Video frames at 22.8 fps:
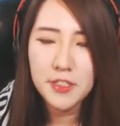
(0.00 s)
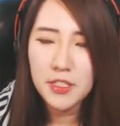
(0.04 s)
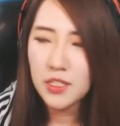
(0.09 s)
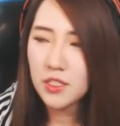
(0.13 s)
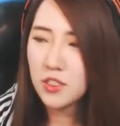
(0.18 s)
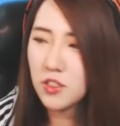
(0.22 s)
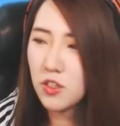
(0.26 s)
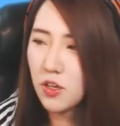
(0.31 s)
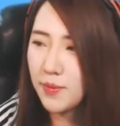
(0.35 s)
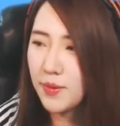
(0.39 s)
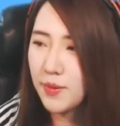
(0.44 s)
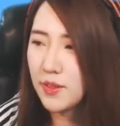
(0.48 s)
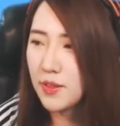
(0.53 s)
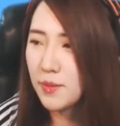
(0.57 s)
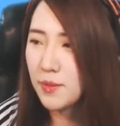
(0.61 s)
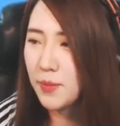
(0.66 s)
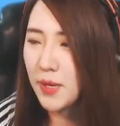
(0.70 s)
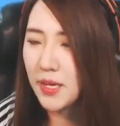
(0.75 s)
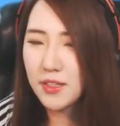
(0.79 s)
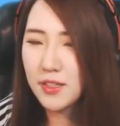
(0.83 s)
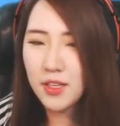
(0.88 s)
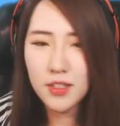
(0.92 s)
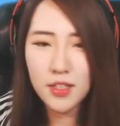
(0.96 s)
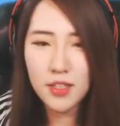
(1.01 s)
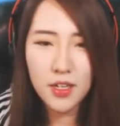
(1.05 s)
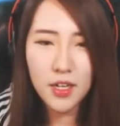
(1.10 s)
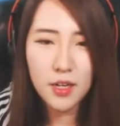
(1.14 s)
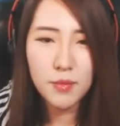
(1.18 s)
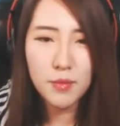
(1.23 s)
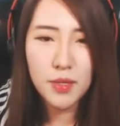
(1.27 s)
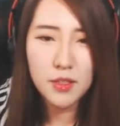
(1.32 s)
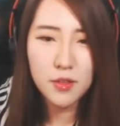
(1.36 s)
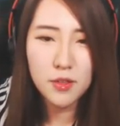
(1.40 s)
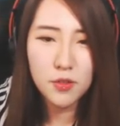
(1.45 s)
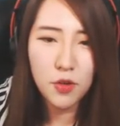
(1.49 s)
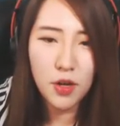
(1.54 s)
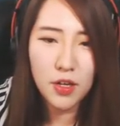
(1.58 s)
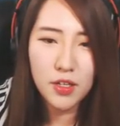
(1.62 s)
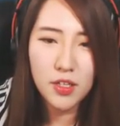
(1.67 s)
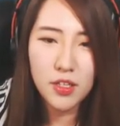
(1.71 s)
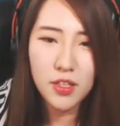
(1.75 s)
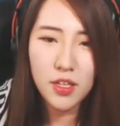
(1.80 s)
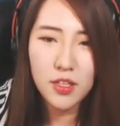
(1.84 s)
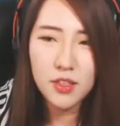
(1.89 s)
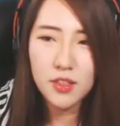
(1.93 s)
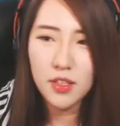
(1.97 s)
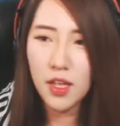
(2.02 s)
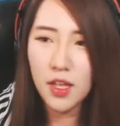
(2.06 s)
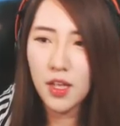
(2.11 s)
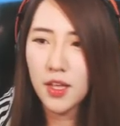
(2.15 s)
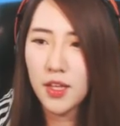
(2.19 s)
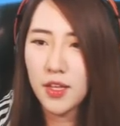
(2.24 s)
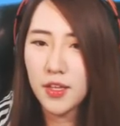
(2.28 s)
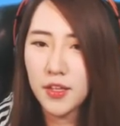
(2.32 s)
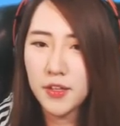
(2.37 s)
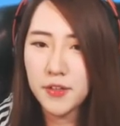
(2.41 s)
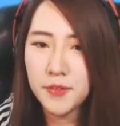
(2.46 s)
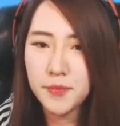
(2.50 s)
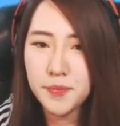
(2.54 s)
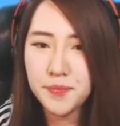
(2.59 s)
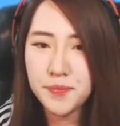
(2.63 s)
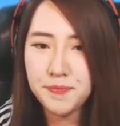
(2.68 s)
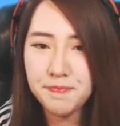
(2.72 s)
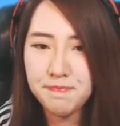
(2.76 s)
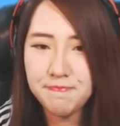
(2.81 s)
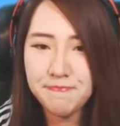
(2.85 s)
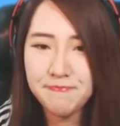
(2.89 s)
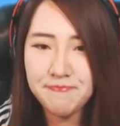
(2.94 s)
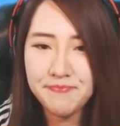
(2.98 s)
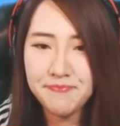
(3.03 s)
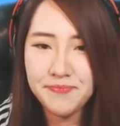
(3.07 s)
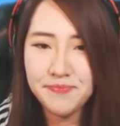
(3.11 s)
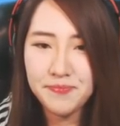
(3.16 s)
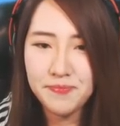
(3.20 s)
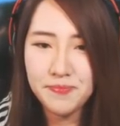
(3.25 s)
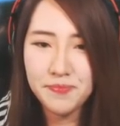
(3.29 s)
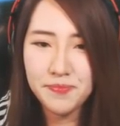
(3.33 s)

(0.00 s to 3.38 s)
그러면 바나나가 맞는 것 같긴 한데 음...